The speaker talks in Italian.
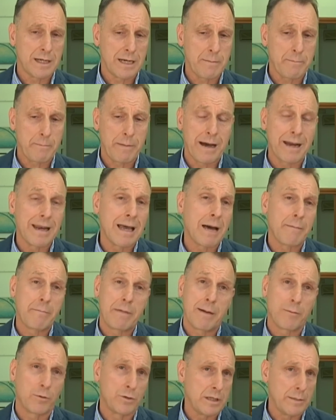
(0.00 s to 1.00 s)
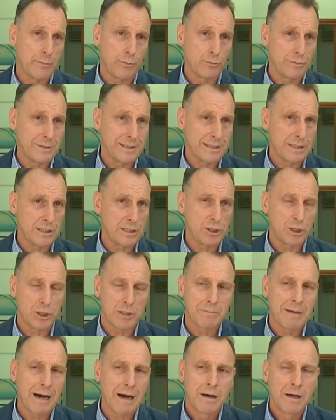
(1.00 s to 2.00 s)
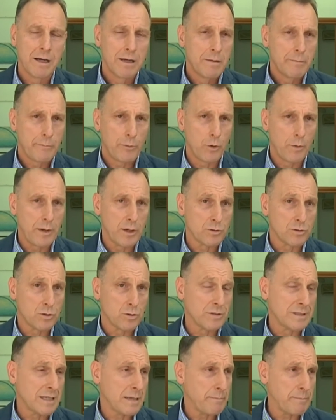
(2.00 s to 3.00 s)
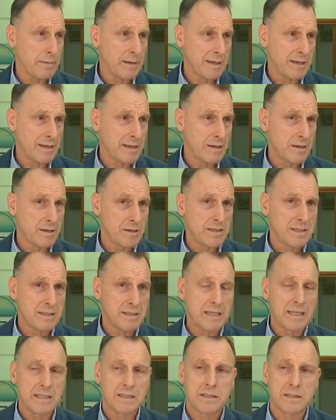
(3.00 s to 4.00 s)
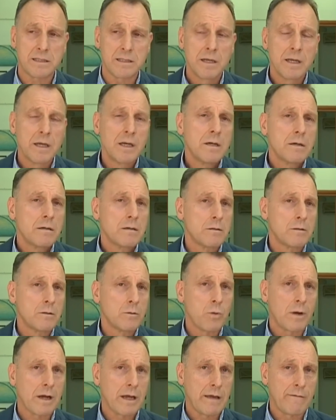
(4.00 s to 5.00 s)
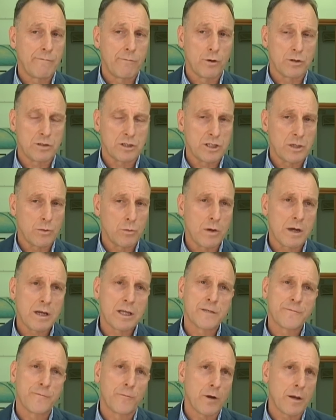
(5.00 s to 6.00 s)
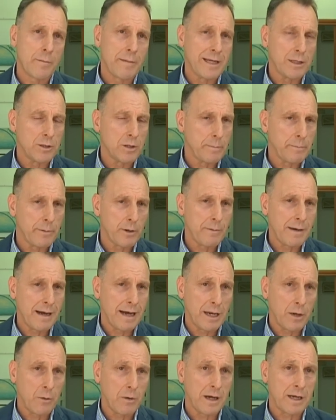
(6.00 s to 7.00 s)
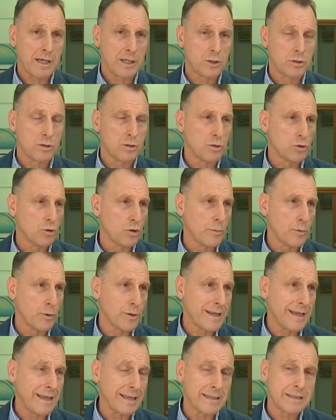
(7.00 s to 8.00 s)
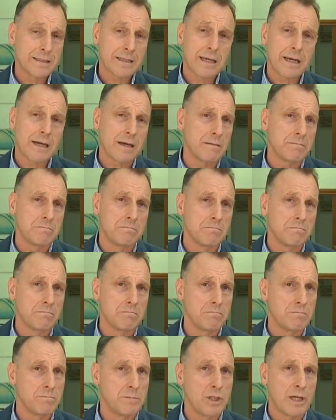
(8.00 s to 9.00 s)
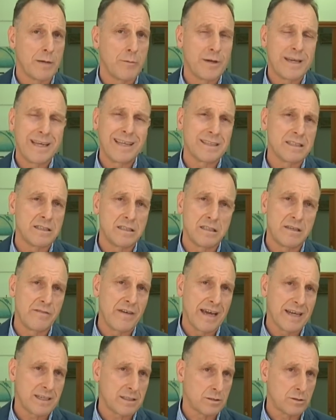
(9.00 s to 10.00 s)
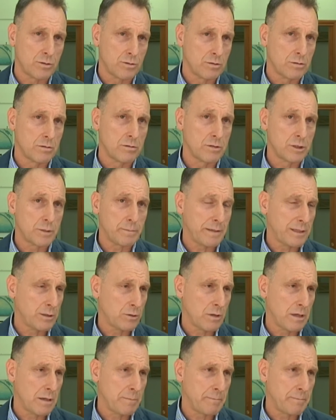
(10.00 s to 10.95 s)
campana, abbiamo dei punti critici ma più o meno sono sempre gli, gli stessi, eh, qualche volta c'è un qualche sforamento che però magari poi qualche giorno dopo rientra, mh, mm, diciamo niente di diverso rispetto al